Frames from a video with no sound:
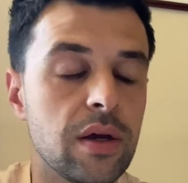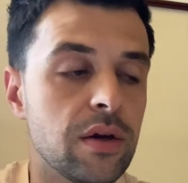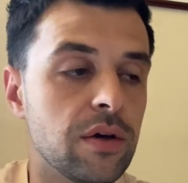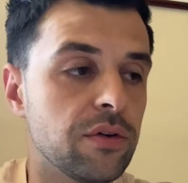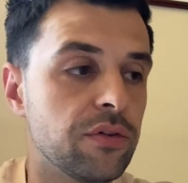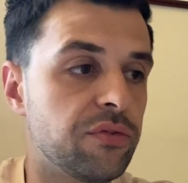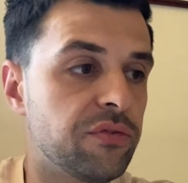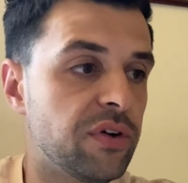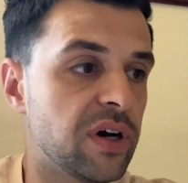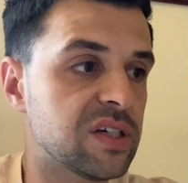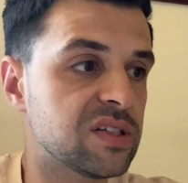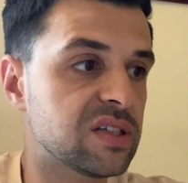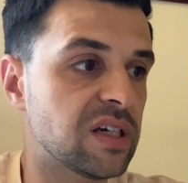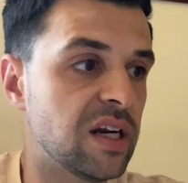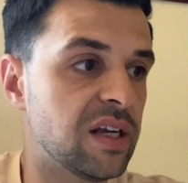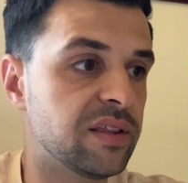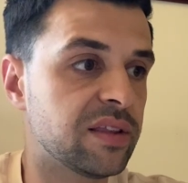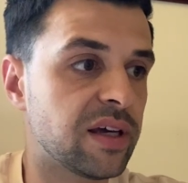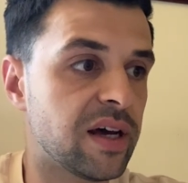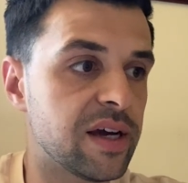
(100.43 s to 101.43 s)
face à
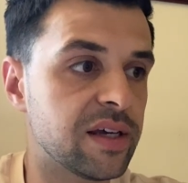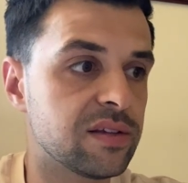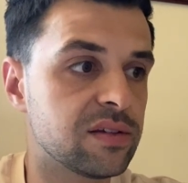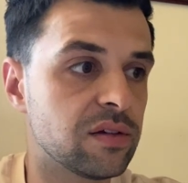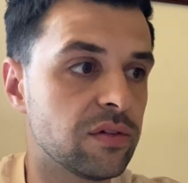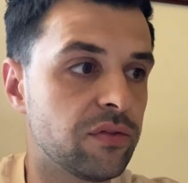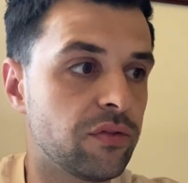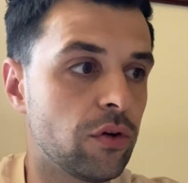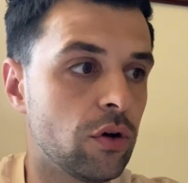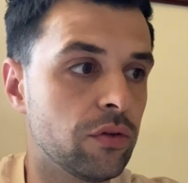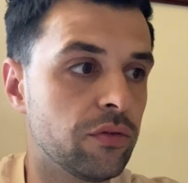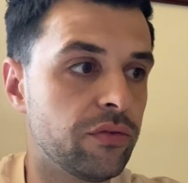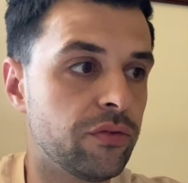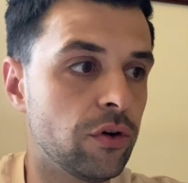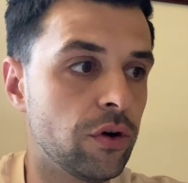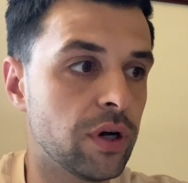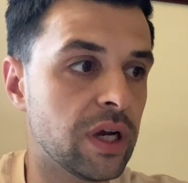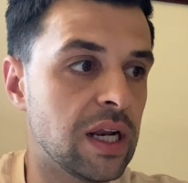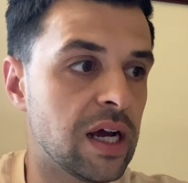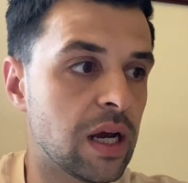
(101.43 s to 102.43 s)
l'Eintracht
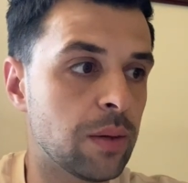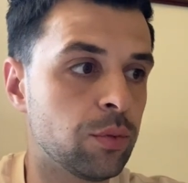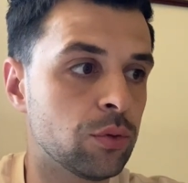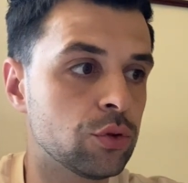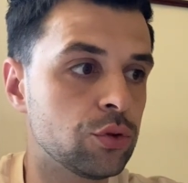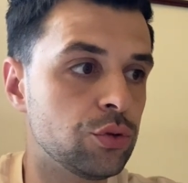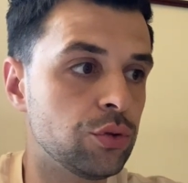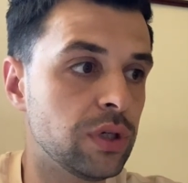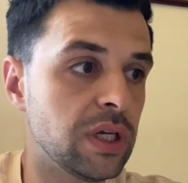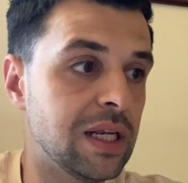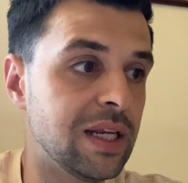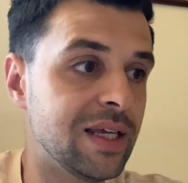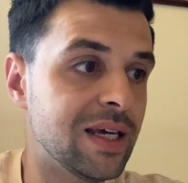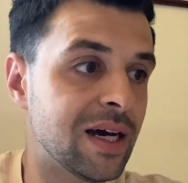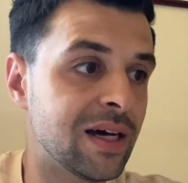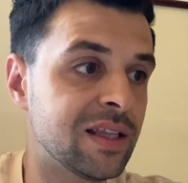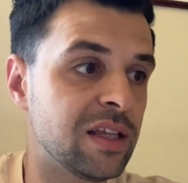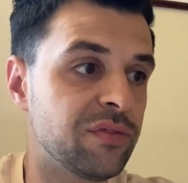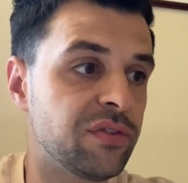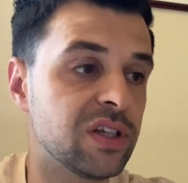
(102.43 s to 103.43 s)
Francfort. Il a répondu, il y
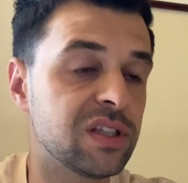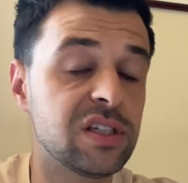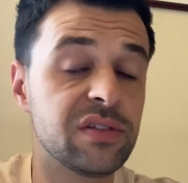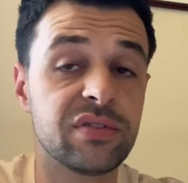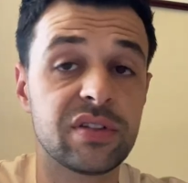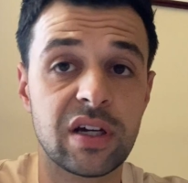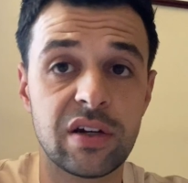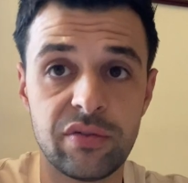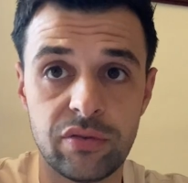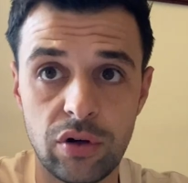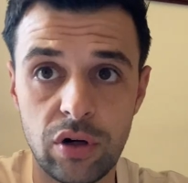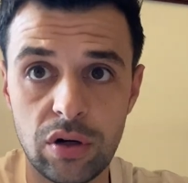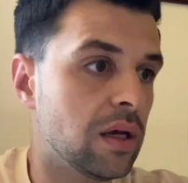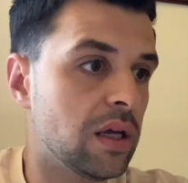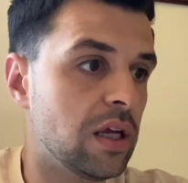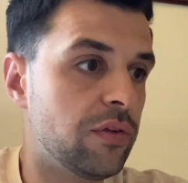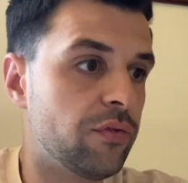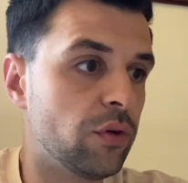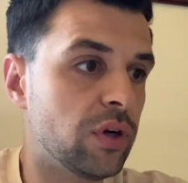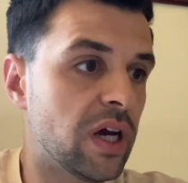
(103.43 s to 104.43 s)
a un effectif très fort,
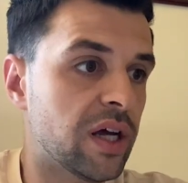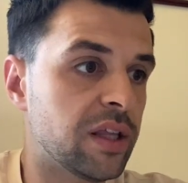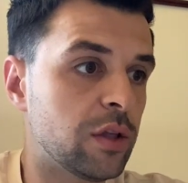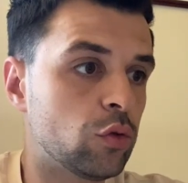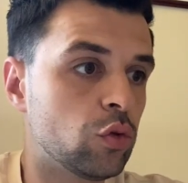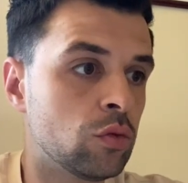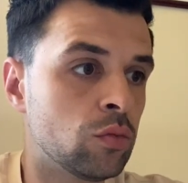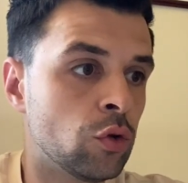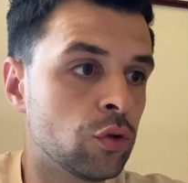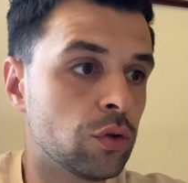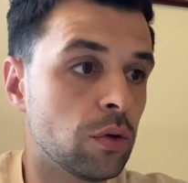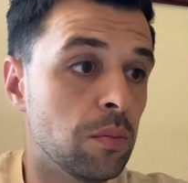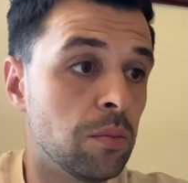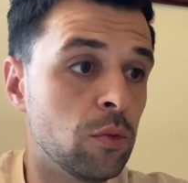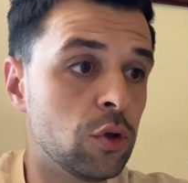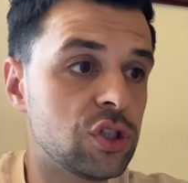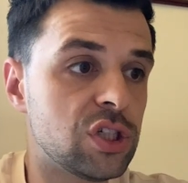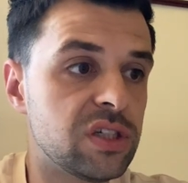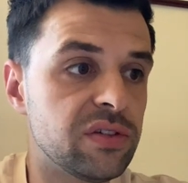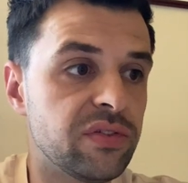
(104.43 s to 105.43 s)
il faut garder tout le monde
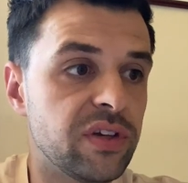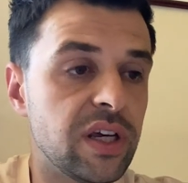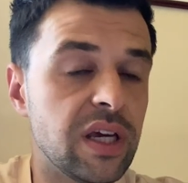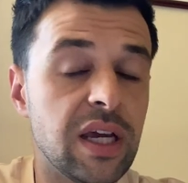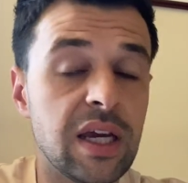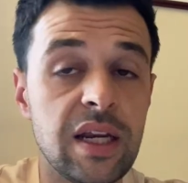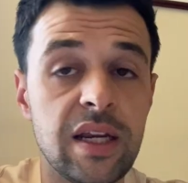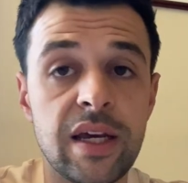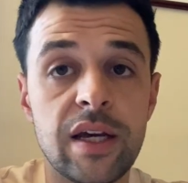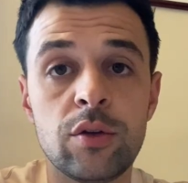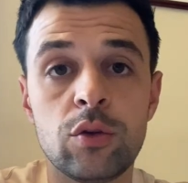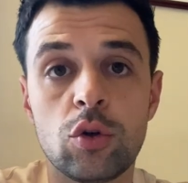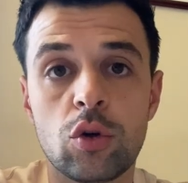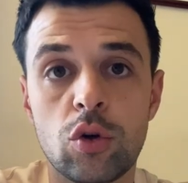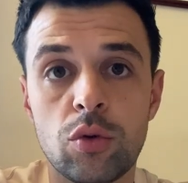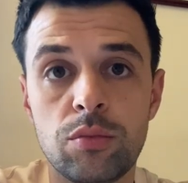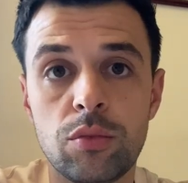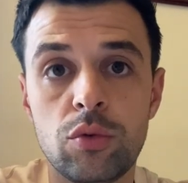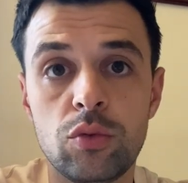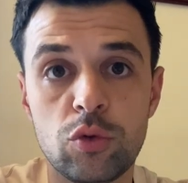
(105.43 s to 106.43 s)
motivé et il y a une,
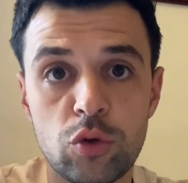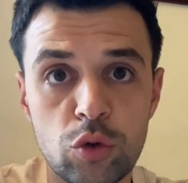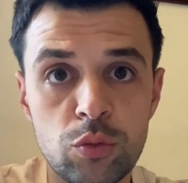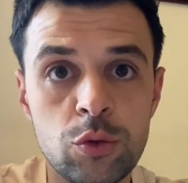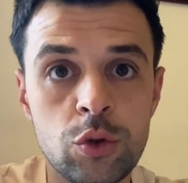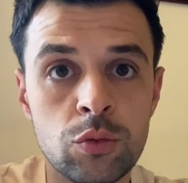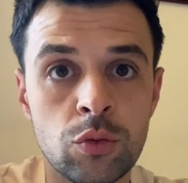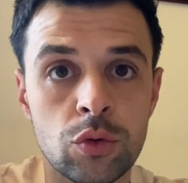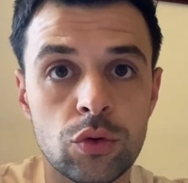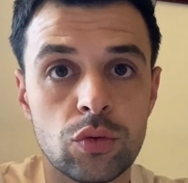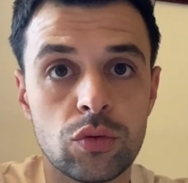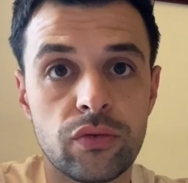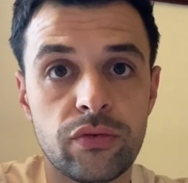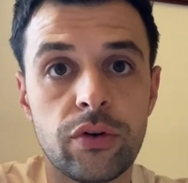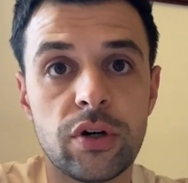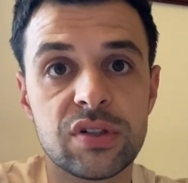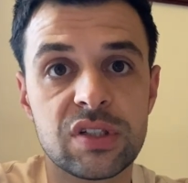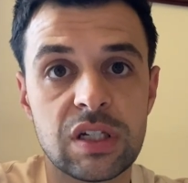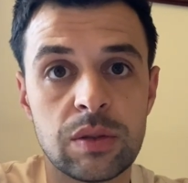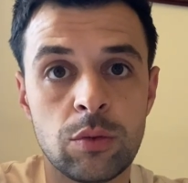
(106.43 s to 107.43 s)
Coupe du Monde. Donc
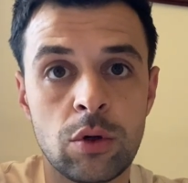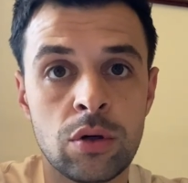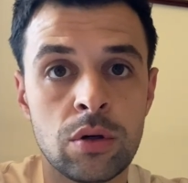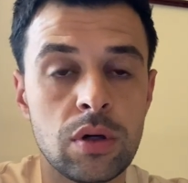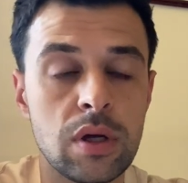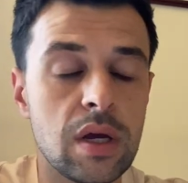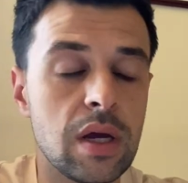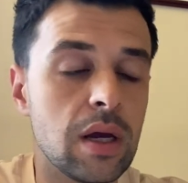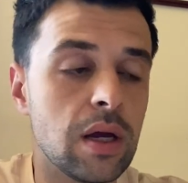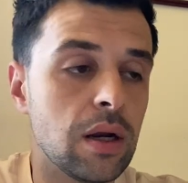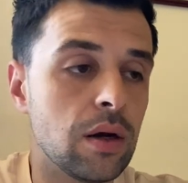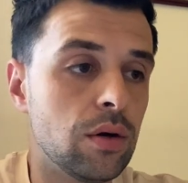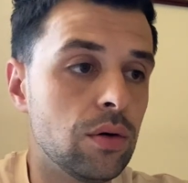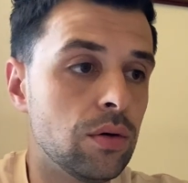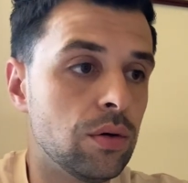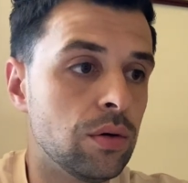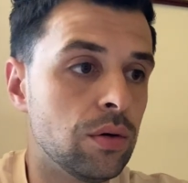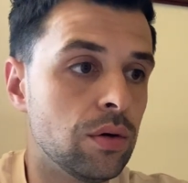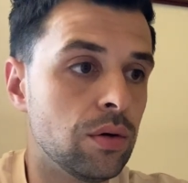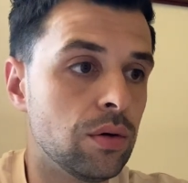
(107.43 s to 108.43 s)
forcément,
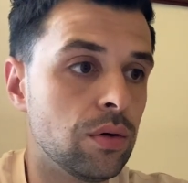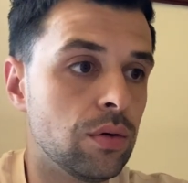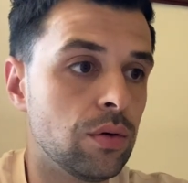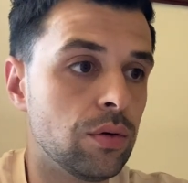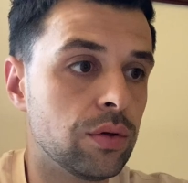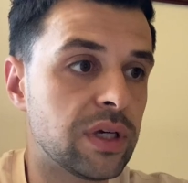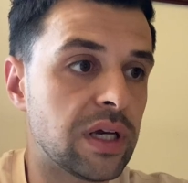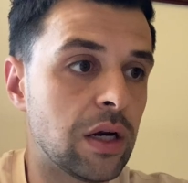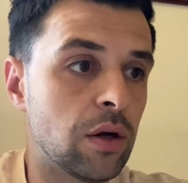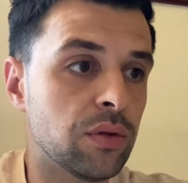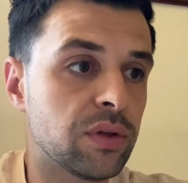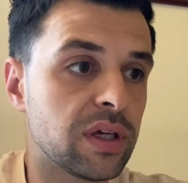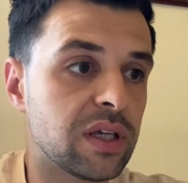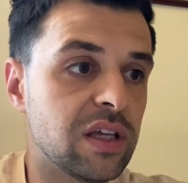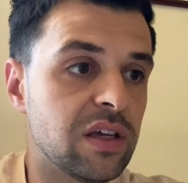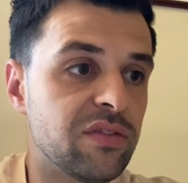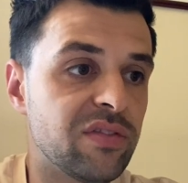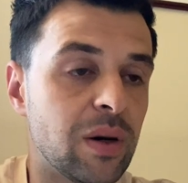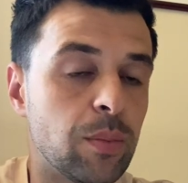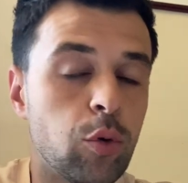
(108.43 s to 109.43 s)
le
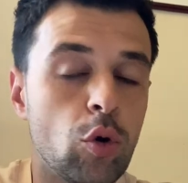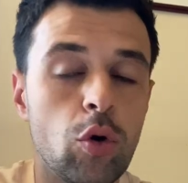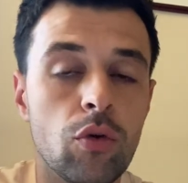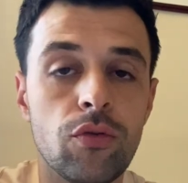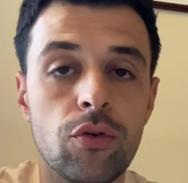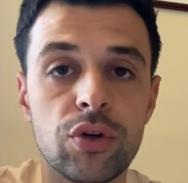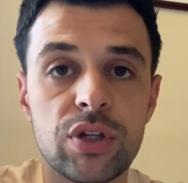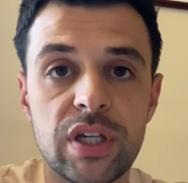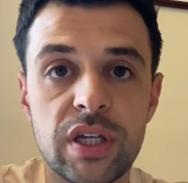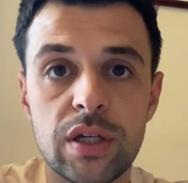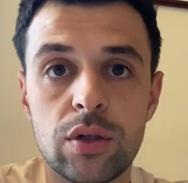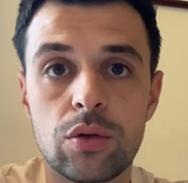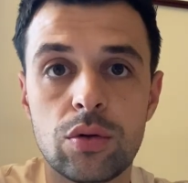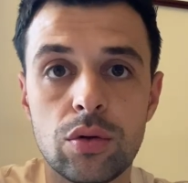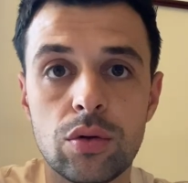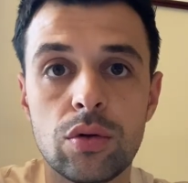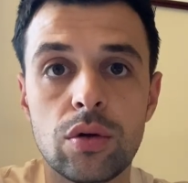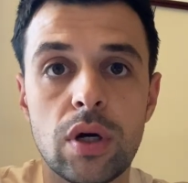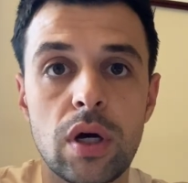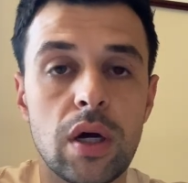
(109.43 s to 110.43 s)
calendrier va provoquer
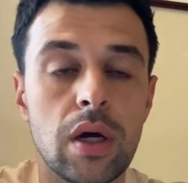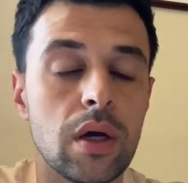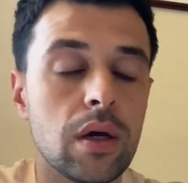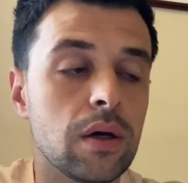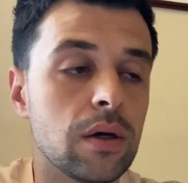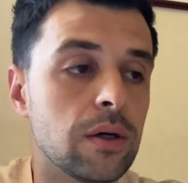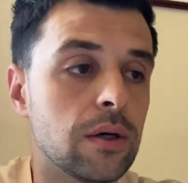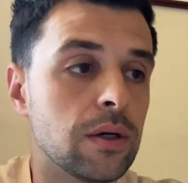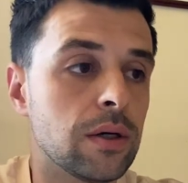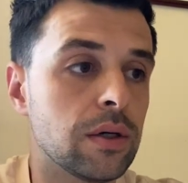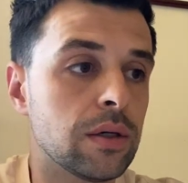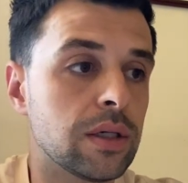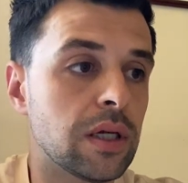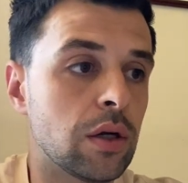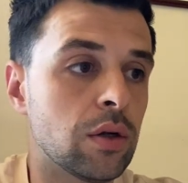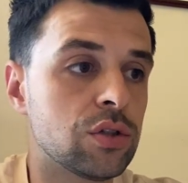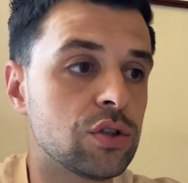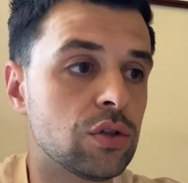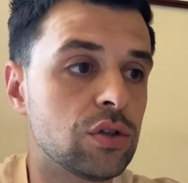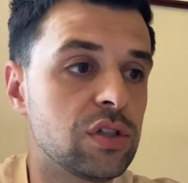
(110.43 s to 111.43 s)
que euh,
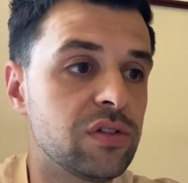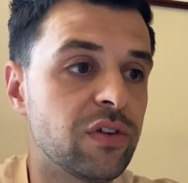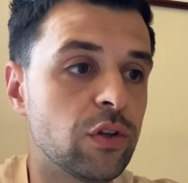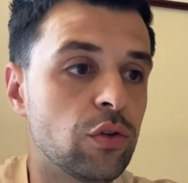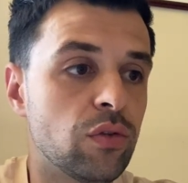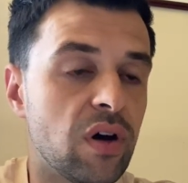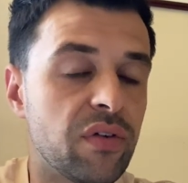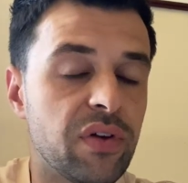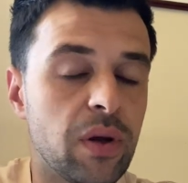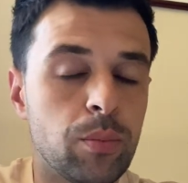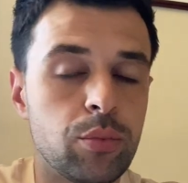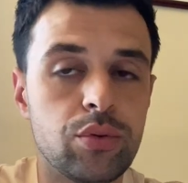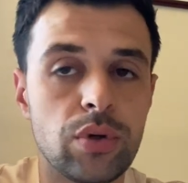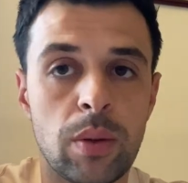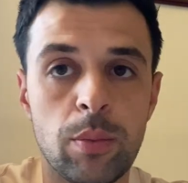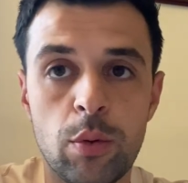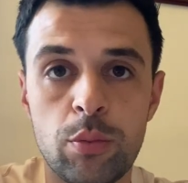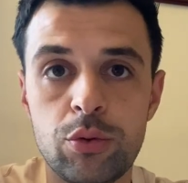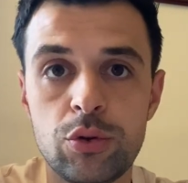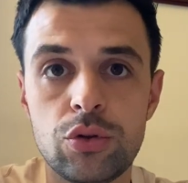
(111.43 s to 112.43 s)
carl Ancelotti va devoir faire
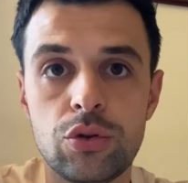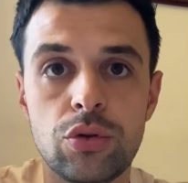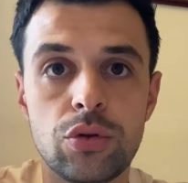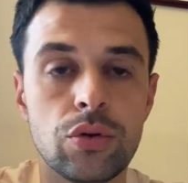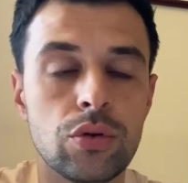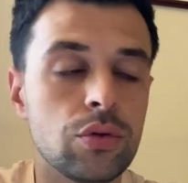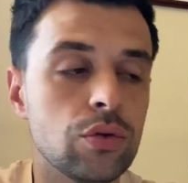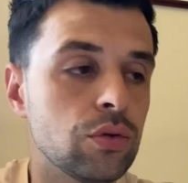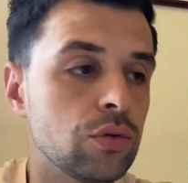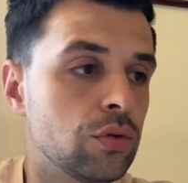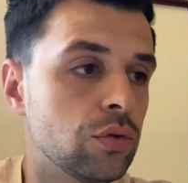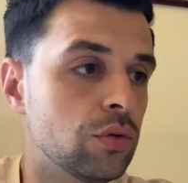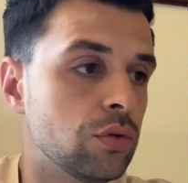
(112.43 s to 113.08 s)
un peu plus de,